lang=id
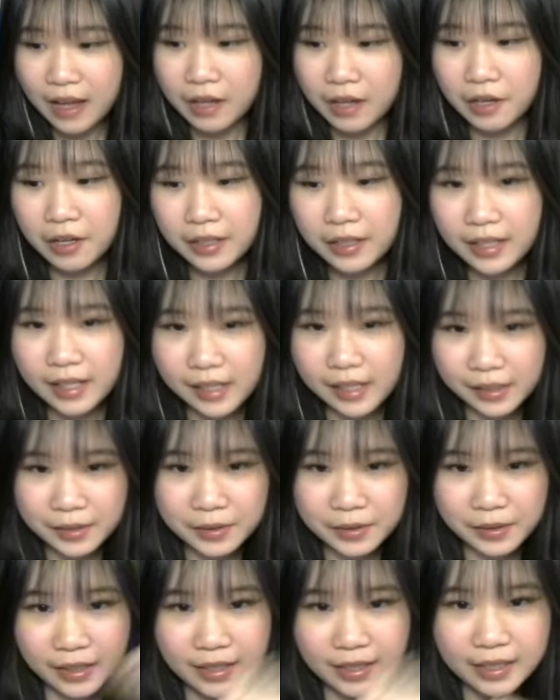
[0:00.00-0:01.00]
Oke,
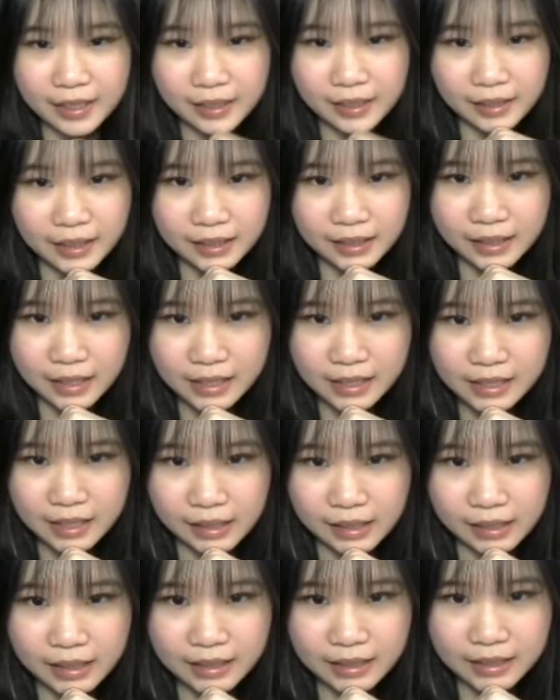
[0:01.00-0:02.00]
langsung aja kita
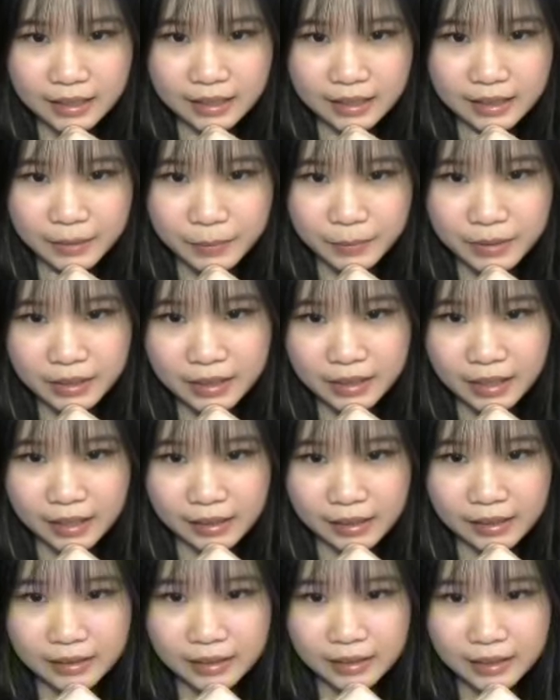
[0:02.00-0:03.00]
gacha lagi ya. Dapat
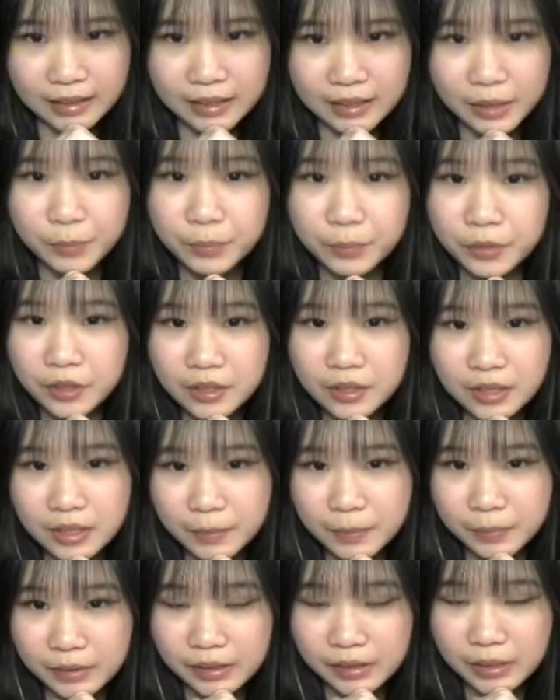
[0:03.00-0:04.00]
Scarlet Rider Bow,
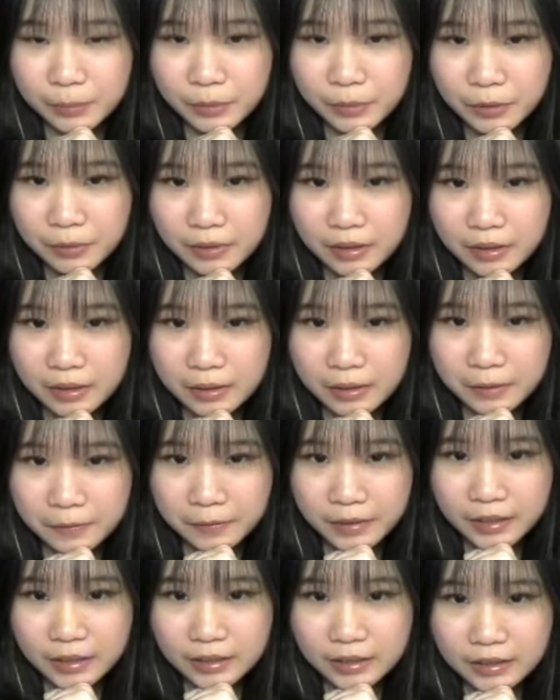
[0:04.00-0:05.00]
dapat Lembus Mana
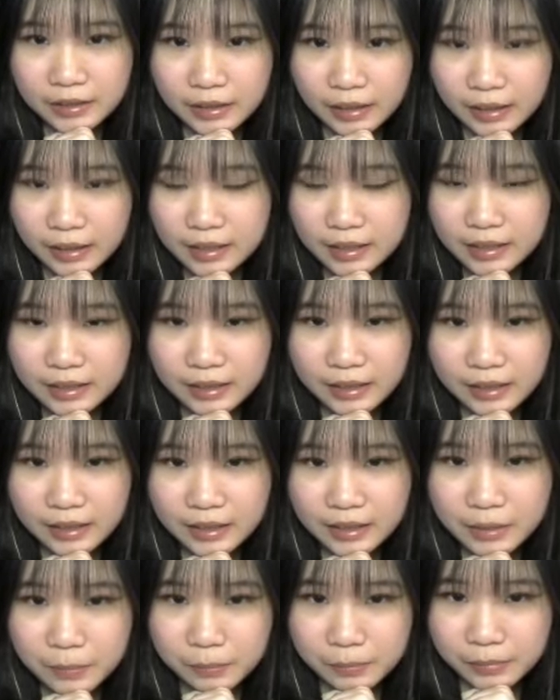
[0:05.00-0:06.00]
Fit, Rise
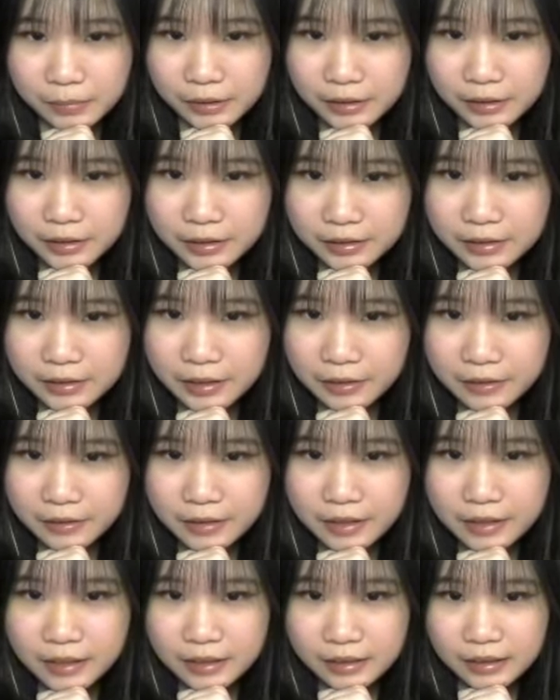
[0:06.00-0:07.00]
Teres Block,
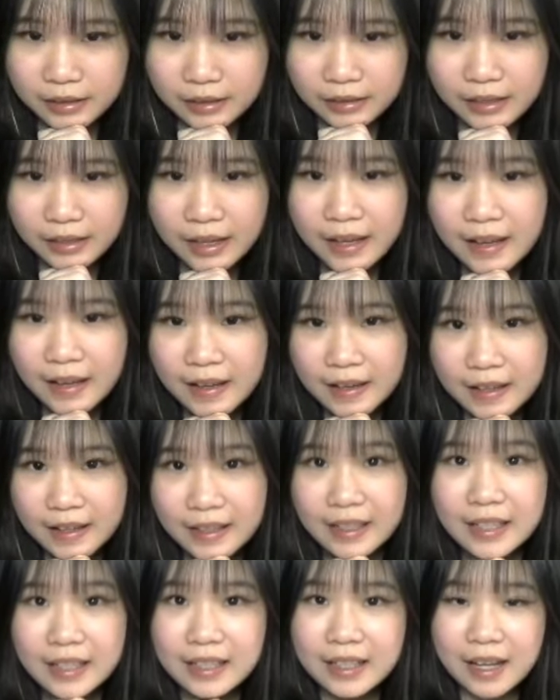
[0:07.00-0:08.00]
Garuda State.
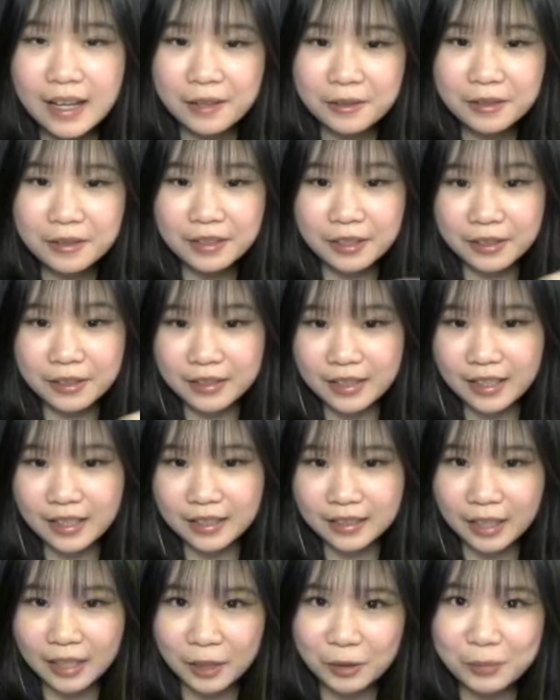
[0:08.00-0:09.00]
Ini aku nggak usah
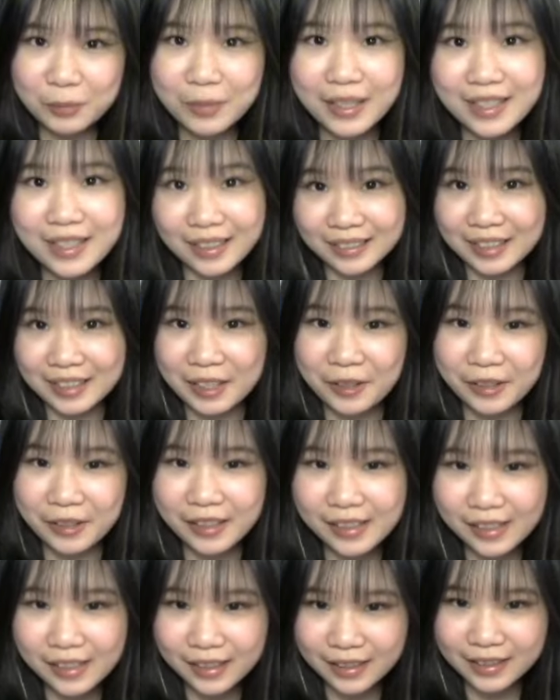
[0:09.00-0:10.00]
terlalu banyak
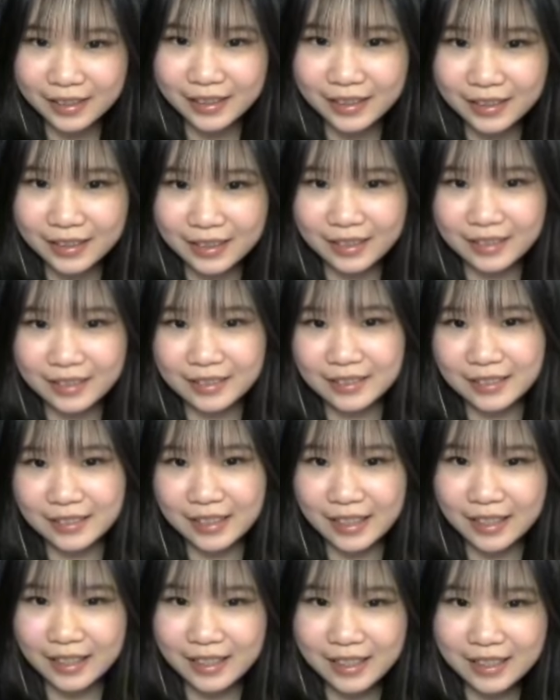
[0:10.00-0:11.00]
teori lah ya,
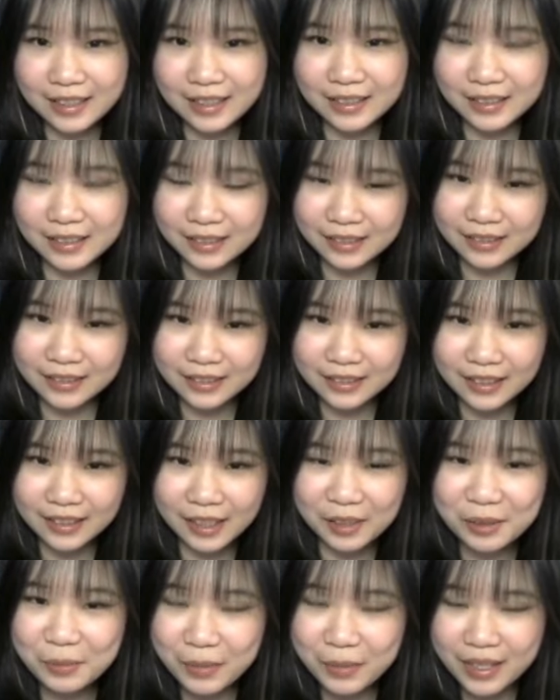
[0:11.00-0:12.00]
karena
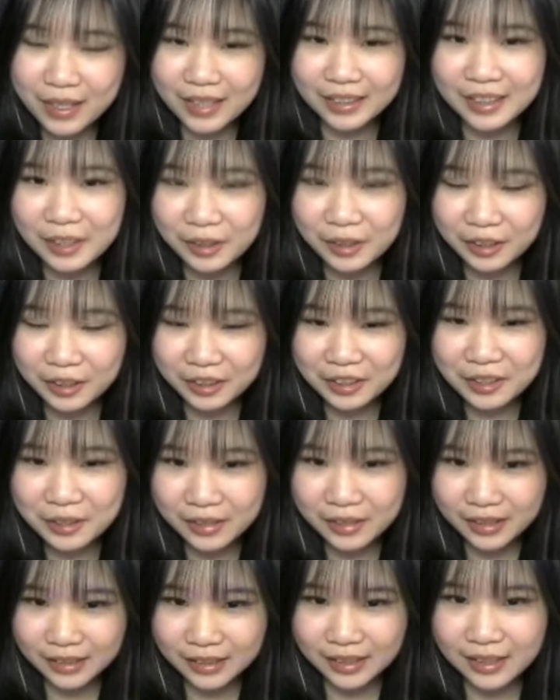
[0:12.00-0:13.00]
terlalu banyak teori itu
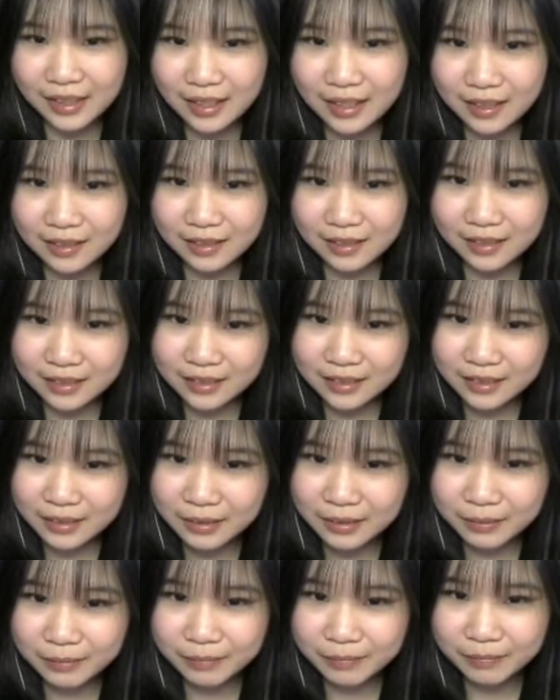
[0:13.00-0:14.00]
juga tidak
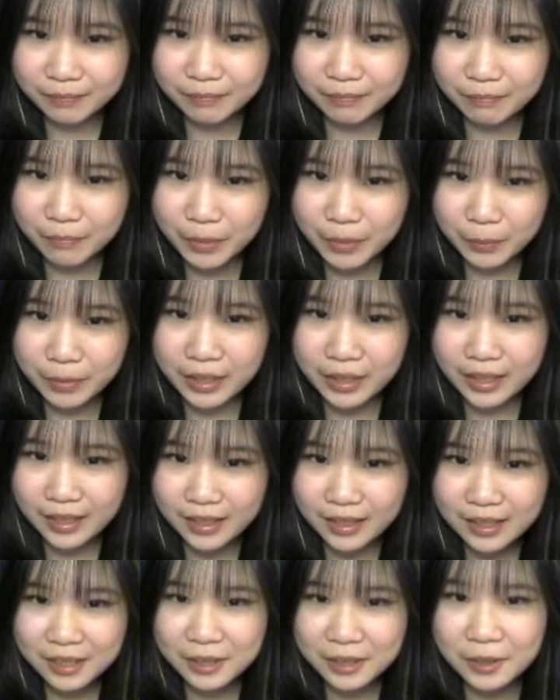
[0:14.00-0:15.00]

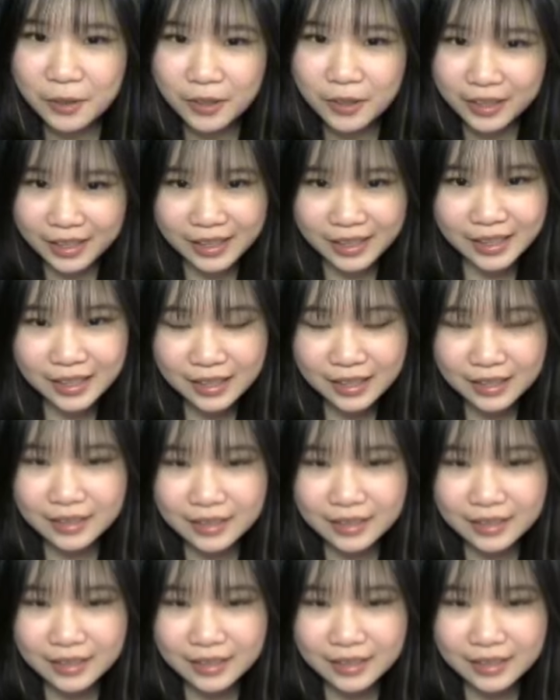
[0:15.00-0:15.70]
memberikan kehokian.